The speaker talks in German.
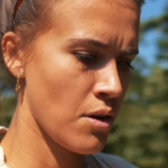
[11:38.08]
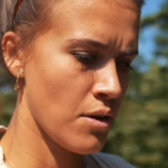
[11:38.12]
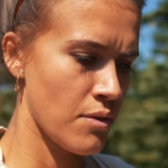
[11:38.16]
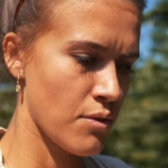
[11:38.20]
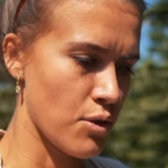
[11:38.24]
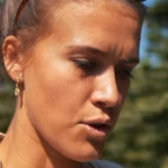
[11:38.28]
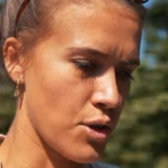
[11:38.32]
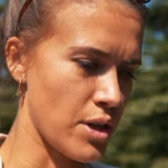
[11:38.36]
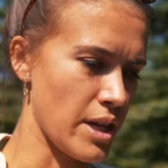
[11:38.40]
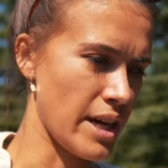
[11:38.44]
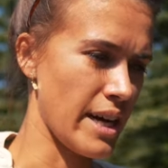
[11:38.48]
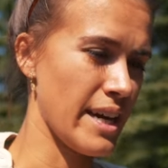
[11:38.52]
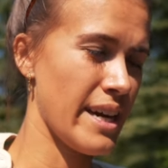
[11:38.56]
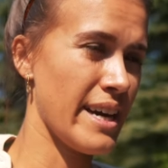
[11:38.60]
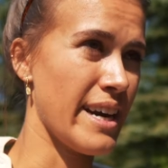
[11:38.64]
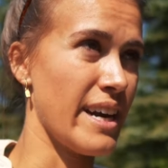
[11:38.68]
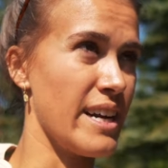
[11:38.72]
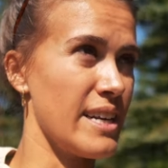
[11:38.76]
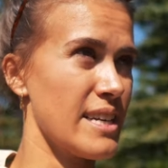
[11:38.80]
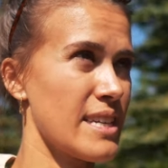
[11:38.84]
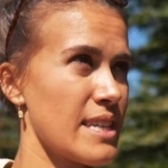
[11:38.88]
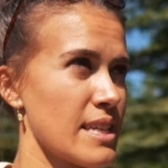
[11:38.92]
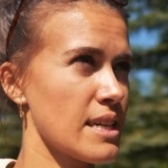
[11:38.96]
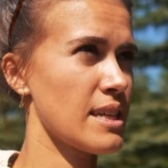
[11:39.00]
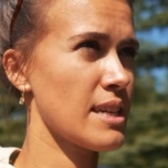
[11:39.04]
Von daher
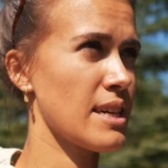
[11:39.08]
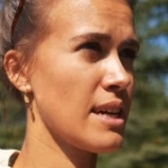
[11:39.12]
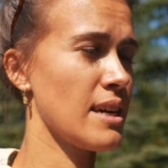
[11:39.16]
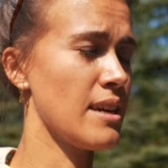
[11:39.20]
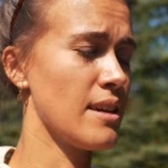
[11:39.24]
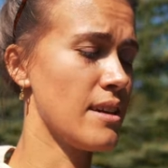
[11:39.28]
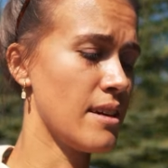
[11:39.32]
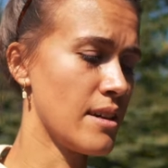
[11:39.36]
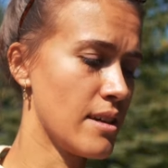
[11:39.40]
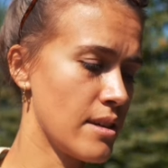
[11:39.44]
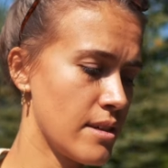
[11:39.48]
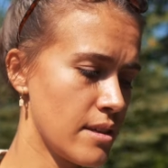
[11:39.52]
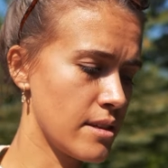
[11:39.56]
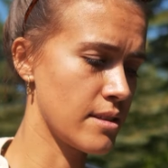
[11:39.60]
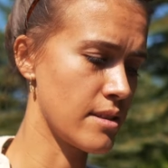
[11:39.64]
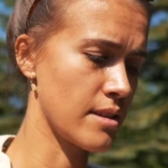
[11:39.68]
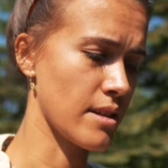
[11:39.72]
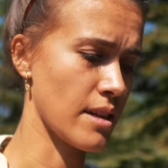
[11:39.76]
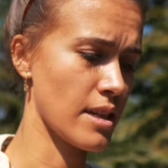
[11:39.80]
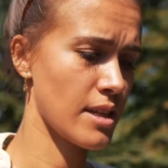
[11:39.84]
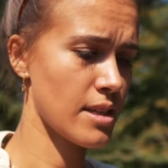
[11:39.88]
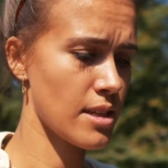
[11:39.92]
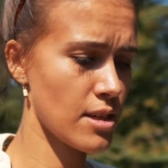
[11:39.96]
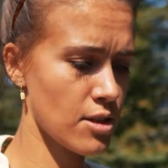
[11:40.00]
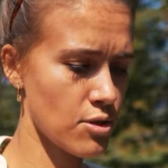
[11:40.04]
eigentlich
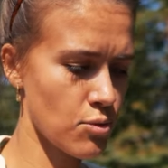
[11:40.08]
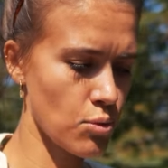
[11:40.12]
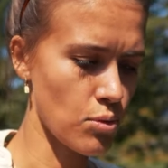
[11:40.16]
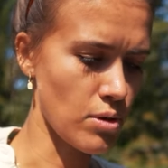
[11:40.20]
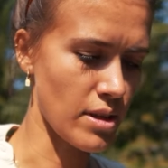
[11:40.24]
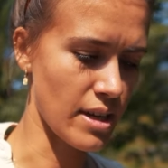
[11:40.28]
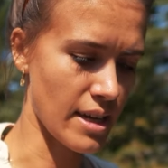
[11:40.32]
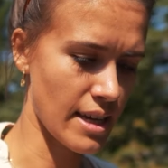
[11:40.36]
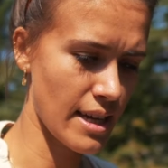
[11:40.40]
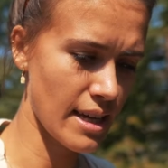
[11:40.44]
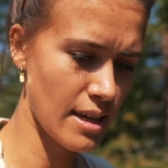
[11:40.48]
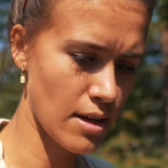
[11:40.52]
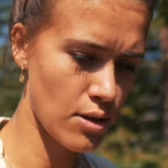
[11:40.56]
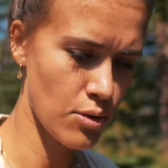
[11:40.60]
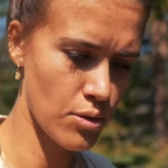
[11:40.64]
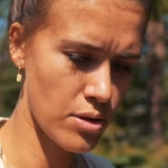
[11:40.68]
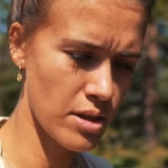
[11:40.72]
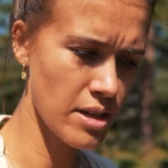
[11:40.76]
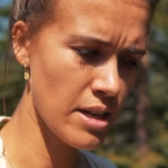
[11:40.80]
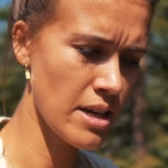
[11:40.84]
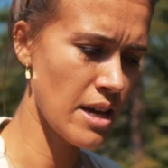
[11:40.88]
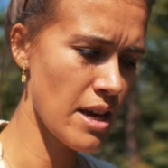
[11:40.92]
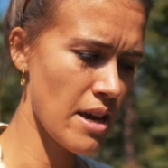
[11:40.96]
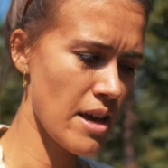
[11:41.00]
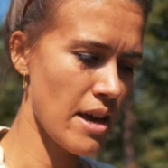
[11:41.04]
eine richtig coole
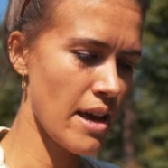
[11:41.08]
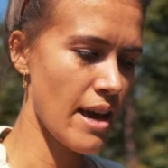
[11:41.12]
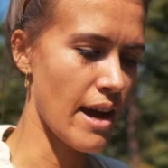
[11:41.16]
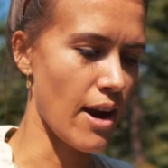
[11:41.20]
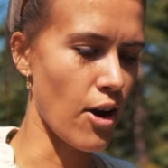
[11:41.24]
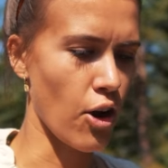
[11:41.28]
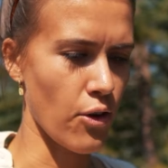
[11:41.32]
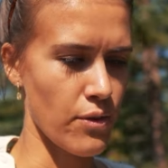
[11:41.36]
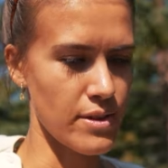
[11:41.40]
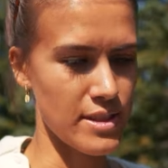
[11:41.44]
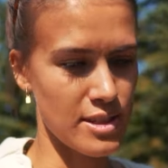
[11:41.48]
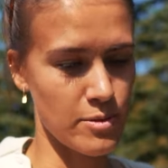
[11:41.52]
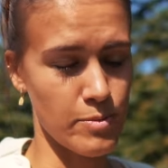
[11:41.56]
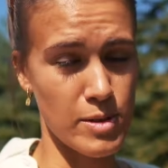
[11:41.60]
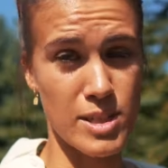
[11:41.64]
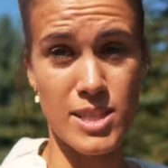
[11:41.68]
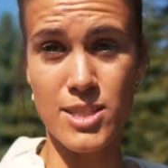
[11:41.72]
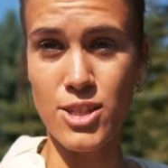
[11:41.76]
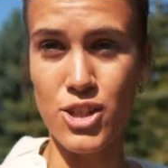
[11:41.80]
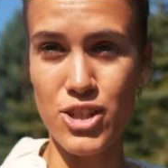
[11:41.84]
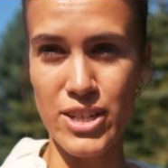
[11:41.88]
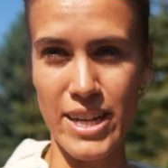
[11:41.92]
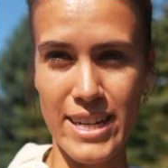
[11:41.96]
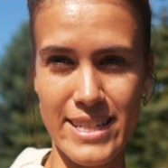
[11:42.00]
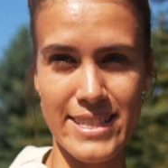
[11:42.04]
Regelung. Auch wenn es ein
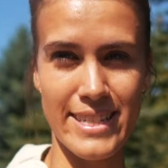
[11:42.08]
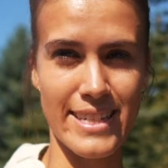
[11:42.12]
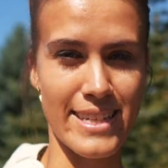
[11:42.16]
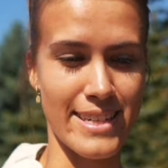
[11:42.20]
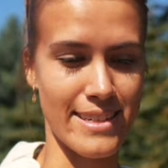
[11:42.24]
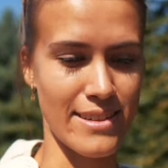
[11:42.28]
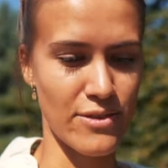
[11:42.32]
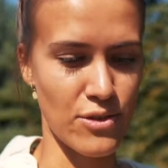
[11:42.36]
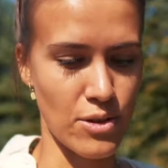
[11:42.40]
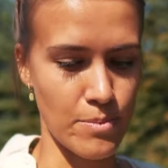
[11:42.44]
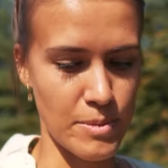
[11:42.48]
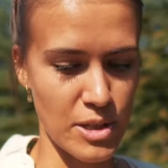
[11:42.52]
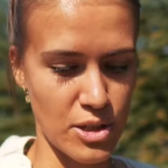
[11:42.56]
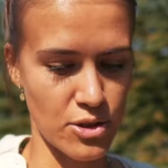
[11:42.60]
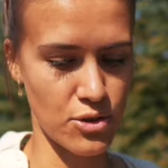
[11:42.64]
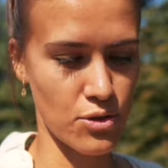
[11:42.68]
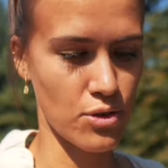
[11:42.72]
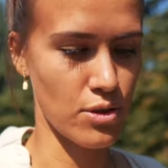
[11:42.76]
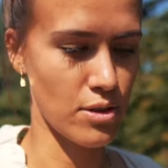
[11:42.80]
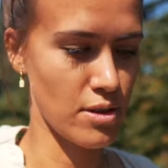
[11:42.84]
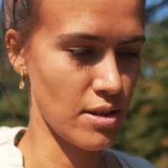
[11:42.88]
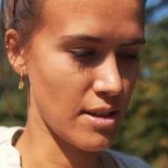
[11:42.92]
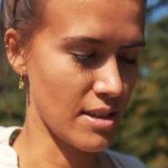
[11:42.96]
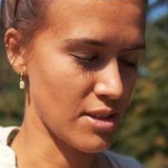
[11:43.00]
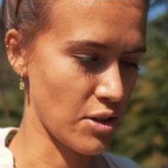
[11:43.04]
bisschen stressig ist. Von mir aus
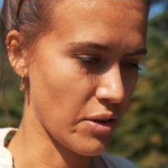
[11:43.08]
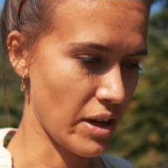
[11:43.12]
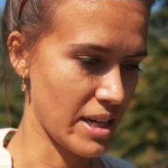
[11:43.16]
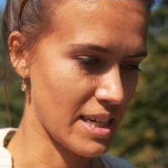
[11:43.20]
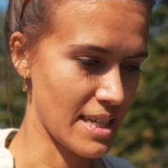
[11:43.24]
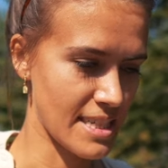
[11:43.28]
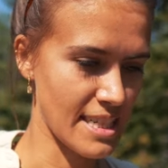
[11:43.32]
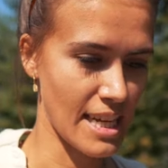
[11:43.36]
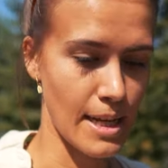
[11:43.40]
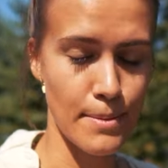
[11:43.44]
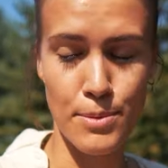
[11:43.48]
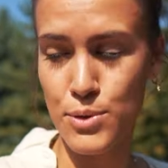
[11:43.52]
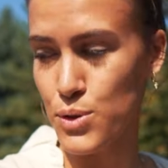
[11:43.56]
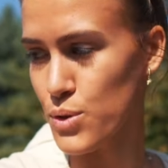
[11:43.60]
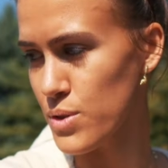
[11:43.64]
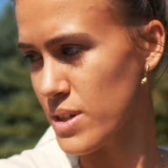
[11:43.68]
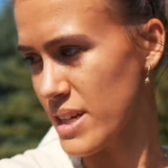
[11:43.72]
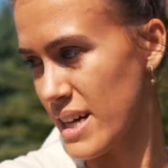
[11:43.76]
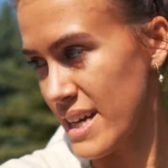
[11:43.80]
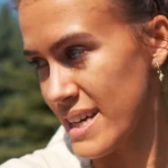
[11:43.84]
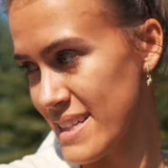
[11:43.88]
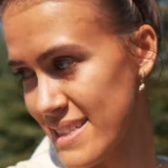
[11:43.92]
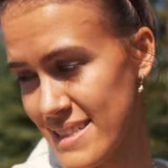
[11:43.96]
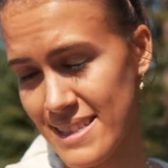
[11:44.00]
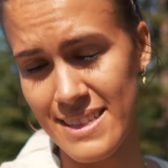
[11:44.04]
könnte das auch anderthalb
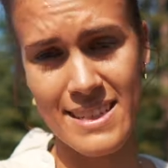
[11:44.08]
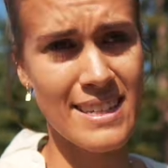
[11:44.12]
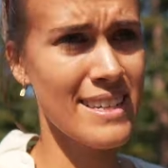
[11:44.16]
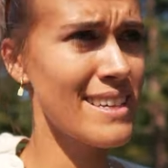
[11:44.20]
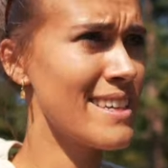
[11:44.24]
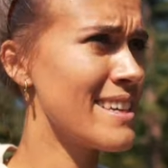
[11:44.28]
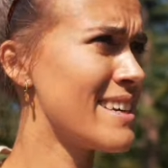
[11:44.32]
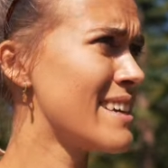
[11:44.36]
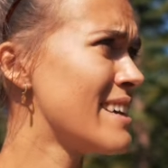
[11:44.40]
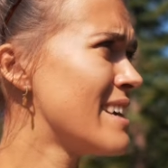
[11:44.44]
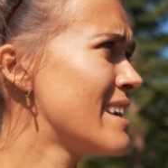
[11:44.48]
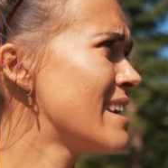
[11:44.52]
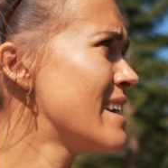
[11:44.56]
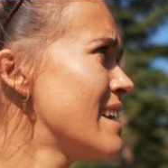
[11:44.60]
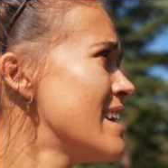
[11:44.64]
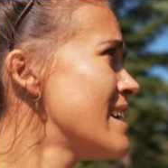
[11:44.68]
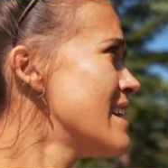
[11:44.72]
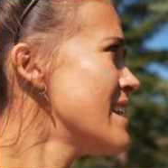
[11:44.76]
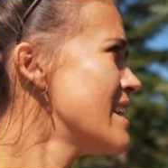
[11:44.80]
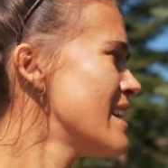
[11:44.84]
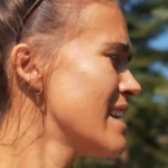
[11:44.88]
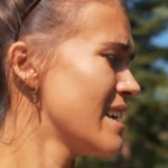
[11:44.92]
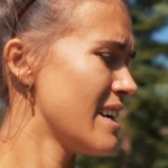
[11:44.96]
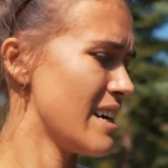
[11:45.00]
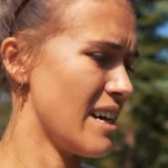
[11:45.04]
Stunden heißen.
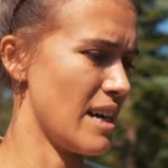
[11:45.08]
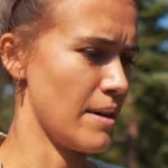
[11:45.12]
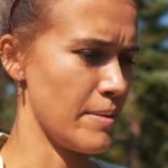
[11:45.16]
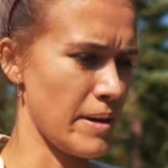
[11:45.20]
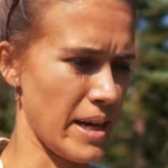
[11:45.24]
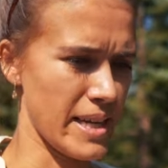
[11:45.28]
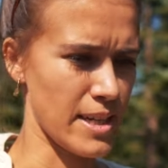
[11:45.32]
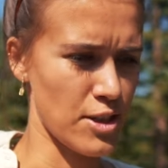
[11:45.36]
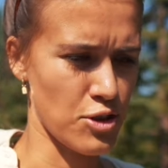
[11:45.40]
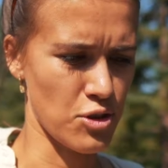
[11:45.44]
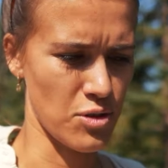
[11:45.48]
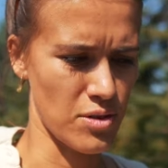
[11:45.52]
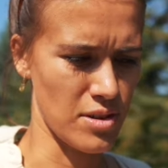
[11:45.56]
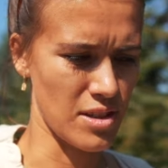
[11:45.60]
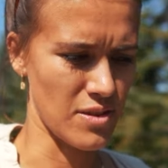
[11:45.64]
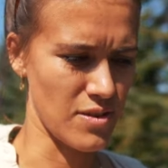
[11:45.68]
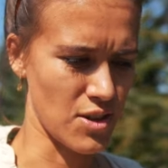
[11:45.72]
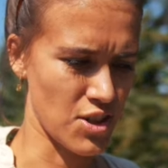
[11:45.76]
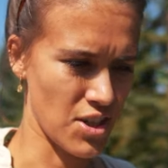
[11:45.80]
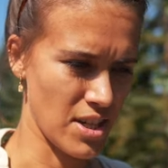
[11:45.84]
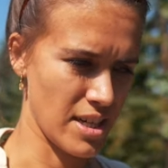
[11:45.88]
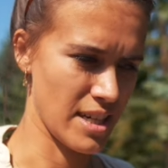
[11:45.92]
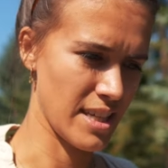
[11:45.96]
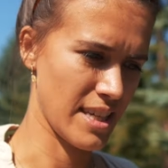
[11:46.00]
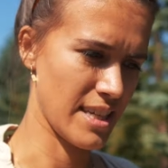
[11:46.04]
Aber eine Stunde ist
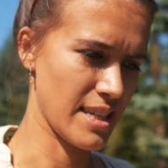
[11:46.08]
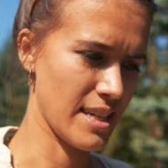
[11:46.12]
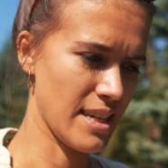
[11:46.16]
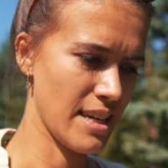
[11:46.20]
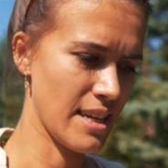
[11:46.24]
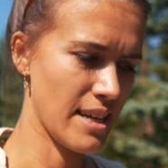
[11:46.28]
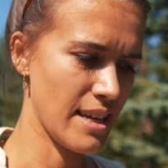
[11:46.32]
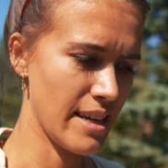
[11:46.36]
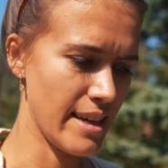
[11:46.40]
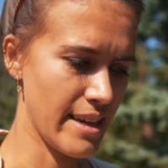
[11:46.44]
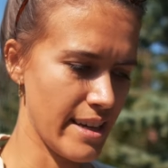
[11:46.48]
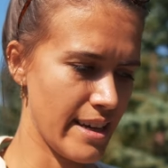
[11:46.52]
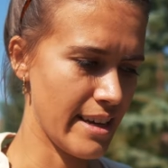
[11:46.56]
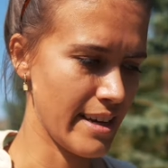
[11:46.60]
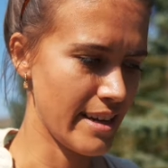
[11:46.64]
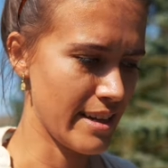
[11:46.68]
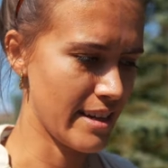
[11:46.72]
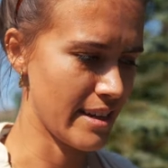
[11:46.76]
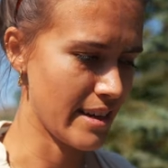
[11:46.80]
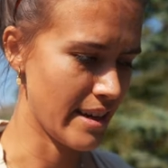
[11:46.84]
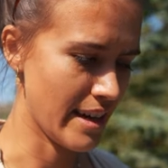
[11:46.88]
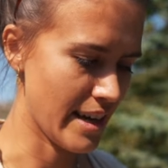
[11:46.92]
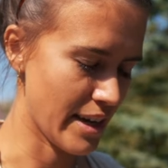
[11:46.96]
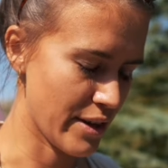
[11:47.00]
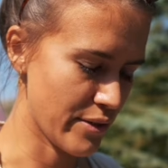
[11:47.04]
wahrscheinlich
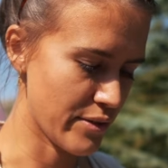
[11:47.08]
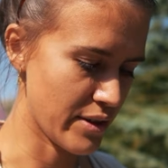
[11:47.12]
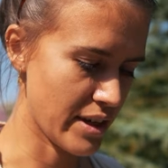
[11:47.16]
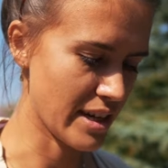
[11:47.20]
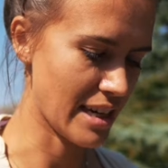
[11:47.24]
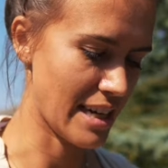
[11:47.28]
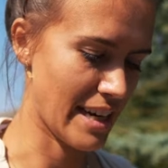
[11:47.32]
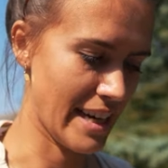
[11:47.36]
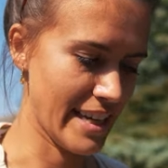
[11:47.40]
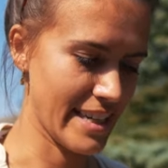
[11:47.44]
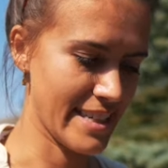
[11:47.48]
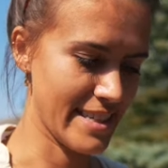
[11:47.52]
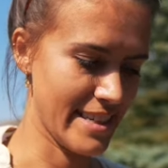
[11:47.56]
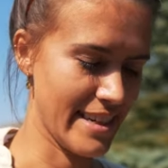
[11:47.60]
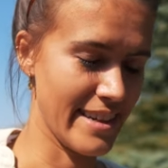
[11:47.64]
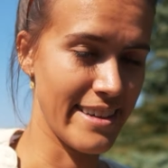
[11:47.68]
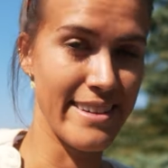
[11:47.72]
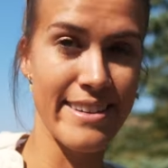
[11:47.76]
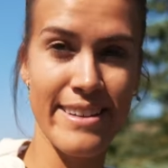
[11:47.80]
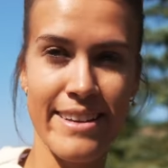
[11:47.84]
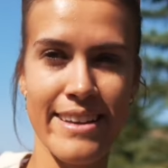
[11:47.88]
einfach leichter.